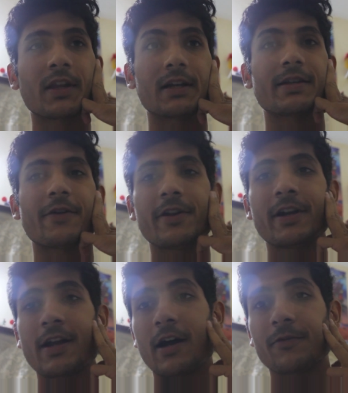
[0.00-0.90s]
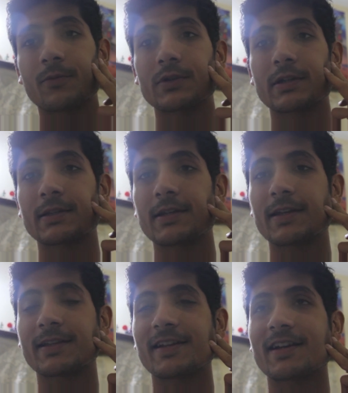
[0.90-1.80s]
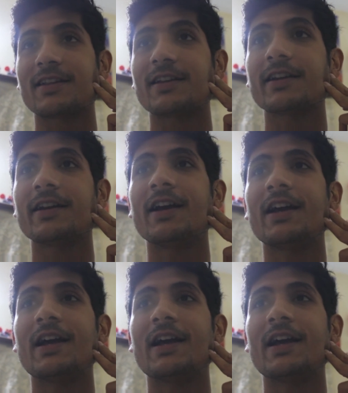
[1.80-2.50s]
या सेवन एंड हाफ मुझे सीरियसली याद नहीं है